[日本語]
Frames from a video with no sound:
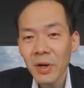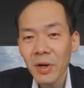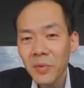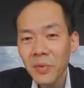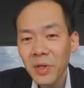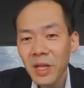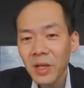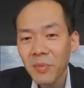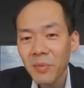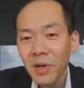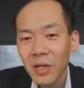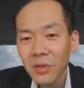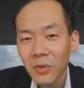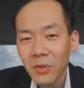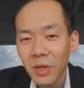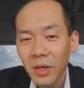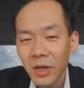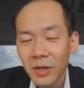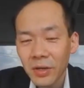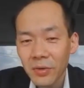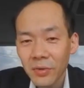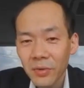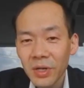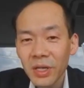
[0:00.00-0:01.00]
リーマートで
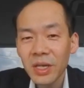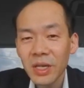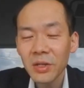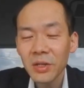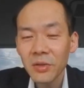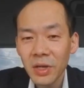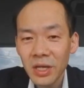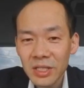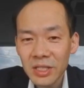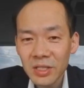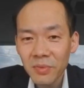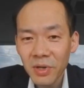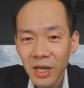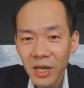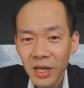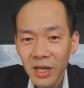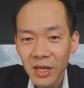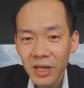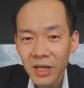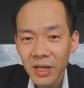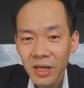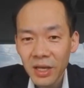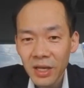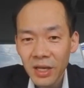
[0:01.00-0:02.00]
売り切りの発売
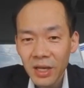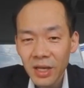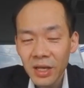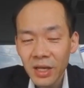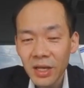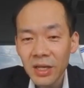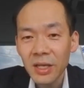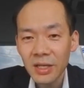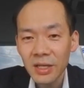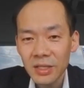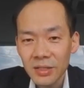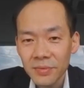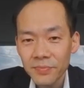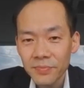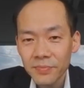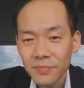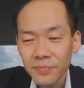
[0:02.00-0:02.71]
です。